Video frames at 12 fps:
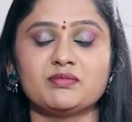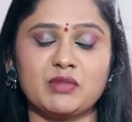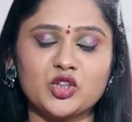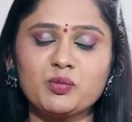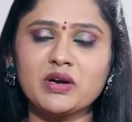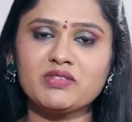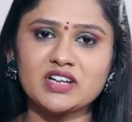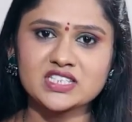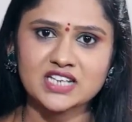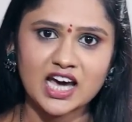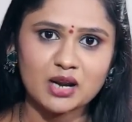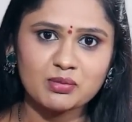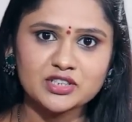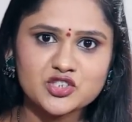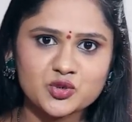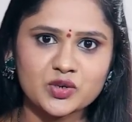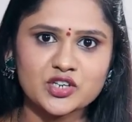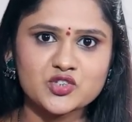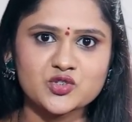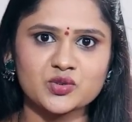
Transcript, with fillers: మనతో పాటు వాళ్ళు చాలామంది స్టూడెంట్స్